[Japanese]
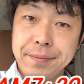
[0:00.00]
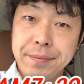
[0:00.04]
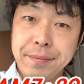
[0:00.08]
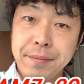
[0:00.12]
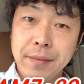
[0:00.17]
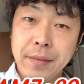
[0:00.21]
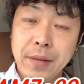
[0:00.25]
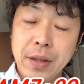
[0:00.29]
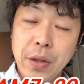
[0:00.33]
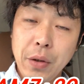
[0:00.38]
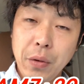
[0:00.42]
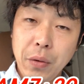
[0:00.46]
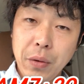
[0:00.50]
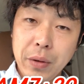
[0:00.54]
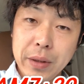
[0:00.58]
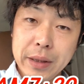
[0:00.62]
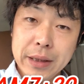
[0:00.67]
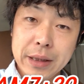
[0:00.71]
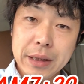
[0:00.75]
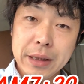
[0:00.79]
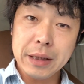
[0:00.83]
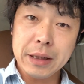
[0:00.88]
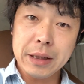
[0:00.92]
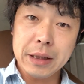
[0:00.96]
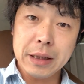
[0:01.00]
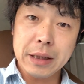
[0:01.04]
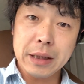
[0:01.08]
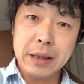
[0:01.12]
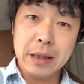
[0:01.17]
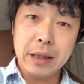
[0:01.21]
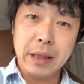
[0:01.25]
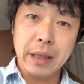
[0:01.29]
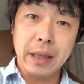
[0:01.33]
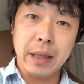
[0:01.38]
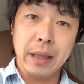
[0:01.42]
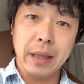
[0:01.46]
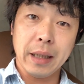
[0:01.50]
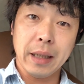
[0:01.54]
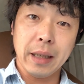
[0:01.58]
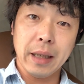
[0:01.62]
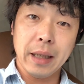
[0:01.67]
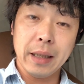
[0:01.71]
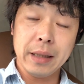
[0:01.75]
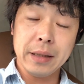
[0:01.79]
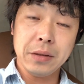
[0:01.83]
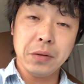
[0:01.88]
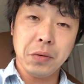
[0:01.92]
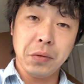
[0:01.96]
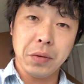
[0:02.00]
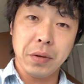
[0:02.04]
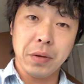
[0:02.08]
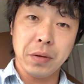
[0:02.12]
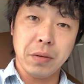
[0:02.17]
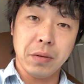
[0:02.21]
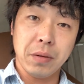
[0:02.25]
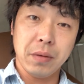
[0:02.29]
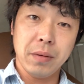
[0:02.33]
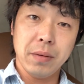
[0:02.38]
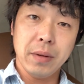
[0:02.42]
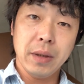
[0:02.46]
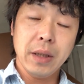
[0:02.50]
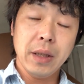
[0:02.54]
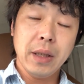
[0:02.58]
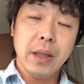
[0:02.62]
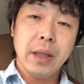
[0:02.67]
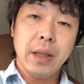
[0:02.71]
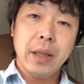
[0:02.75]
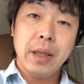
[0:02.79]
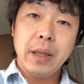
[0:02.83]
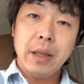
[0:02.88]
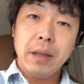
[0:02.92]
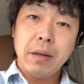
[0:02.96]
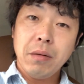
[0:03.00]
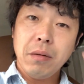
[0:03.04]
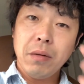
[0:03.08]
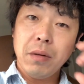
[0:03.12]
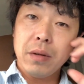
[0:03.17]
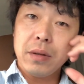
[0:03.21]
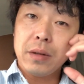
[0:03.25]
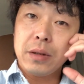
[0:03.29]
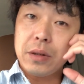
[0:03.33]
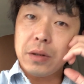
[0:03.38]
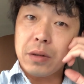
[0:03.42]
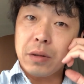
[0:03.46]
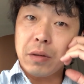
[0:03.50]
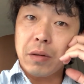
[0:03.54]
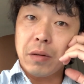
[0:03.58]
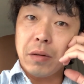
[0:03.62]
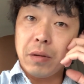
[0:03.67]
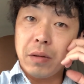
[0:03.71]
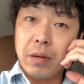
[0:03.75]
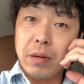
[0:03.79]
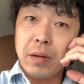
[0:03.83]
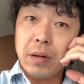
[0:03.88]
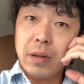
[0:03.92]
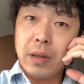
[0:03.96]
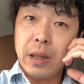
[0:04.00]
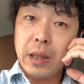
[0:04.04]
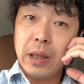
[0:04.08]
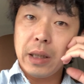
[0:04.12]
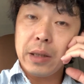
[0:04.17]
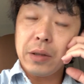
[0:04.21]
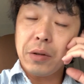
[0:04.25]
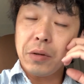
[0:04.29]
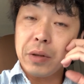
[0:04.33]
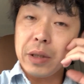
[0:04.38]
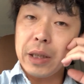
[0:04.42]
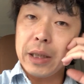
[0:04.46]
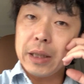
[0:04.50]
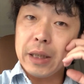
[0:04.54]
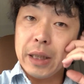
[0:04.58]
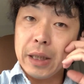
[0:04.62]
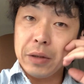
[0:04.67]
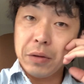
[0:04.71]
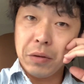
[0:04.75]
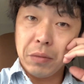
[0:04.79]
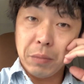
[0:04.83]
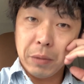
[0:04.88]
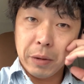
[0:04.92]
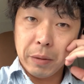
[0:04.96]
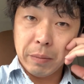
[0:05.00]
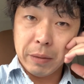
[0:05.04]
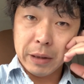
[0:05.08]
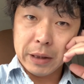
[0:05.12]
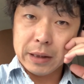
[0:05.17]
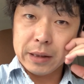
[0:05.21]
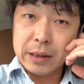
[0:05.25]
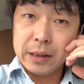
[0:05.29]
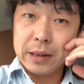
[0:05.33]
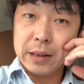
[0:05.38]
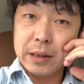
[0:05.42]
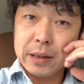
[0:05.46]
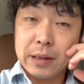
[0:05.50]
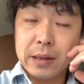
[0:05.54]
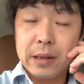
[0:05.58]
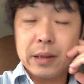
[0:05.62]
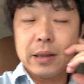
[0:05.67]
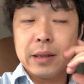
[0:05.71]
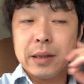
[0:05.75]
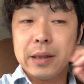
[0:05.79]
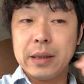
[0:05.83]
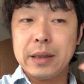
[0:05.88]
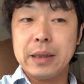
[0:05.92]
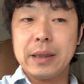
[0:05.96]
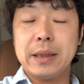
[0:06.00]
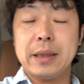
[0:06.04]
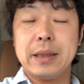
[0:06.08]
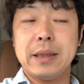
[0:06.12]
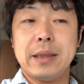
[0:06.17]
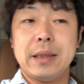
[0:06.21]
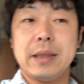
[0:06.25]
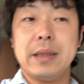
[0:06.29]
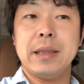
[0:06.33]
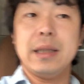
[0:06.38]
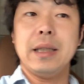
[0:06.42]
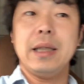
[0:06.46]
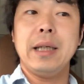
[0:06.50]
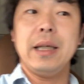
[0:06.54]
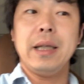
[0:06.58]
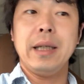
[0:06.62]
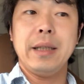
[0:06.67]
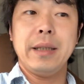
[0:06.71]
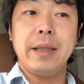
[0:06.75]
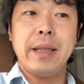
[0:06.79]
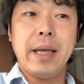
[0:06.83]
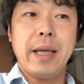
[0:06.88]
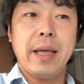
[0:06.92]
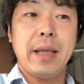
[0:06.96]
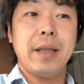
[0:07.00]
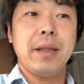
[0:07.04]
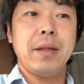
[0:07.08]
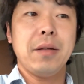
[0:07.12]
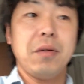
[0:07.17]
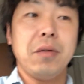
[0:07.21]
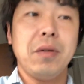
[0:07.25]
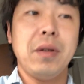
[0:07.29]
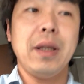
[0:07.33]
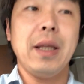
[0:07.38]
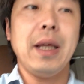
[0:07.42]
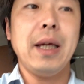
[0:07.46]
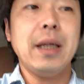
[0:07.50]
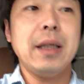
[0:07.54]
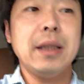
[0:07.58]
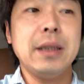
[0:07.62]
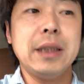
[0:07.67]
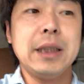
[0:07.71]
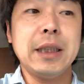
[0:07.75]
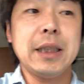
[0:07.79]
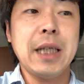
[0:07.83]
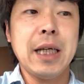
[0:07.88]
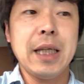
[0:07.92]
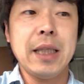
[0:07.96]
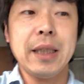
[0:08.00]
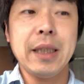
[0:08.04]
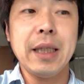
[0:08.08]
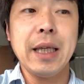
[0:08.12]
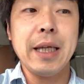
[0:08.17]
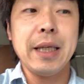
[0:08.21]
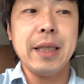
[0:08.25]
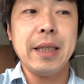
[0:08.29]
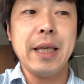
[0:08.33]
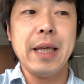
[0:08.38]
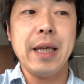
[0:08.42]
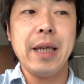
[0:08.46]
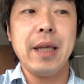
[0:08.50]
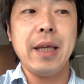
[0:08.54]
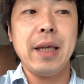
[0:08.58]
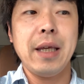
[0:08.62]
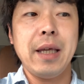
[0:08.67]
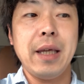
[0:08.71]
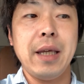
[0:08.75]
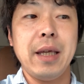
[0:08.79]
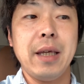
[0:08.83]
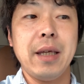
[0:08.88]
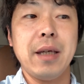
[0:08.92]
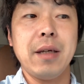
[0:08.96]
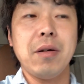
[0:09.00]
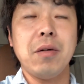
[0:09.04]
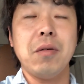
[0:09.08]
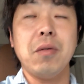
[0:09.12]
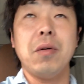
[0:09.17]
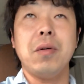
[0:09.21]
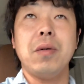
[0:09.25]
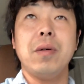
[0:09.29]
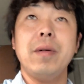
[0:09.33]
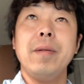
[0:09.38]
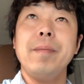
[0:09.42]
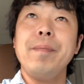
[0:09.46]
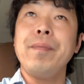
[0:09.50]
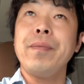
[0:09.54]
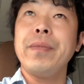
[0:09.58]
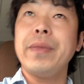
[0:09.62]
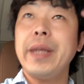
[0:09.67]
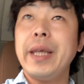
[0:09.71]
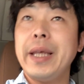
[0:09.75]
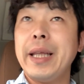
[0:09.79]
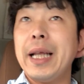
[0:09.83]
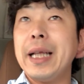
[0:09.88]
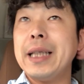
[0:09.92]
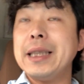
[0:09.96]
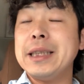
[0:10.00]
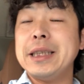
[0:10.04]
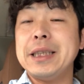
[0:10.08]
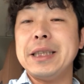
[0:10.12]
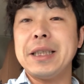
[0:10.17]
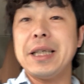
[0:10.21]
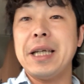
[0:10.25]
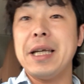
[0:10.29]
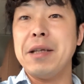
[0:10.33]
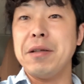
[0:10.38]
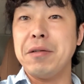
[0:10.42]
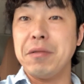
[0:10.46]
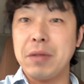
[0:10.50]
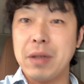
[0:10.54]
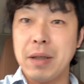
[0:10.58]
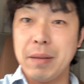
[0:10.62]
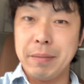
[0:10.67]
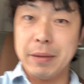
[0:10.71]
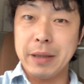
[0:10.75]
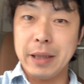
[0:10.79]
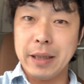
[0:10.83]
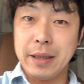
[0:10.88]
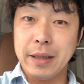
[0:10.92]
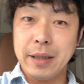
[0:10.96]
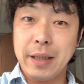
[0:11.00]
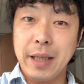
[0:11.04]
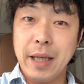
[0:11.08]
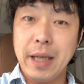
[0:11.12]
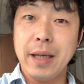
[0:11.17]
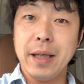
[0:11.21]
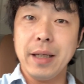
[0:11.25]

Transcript: 今日一日、えー、配送業をちょっと取っていきたいと思います。ね、どんな時間帯で、こう、ね、何時に帰るのかみたいなね。